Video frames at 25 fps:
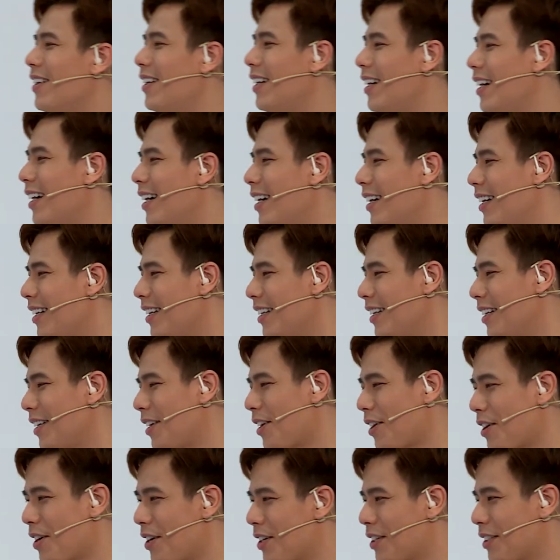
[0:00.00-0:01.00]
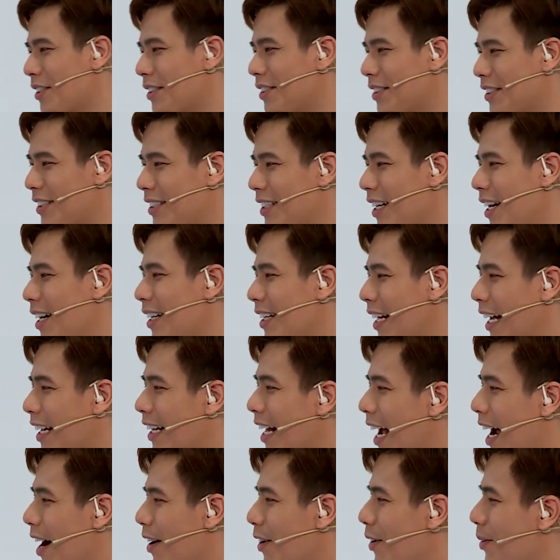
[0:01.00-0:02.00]
có uh, chơi thể
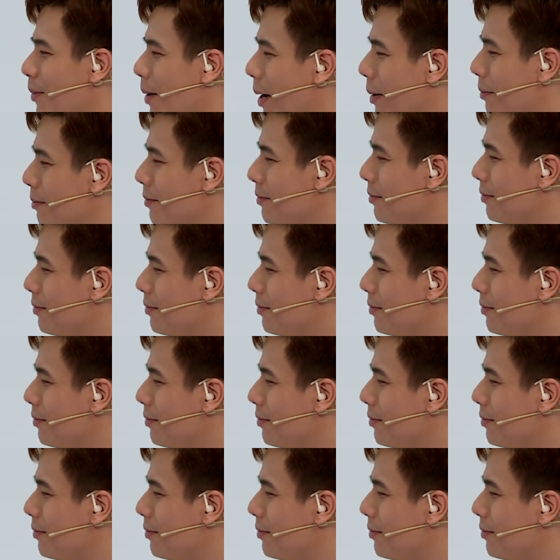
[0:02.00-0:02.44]
thao không em?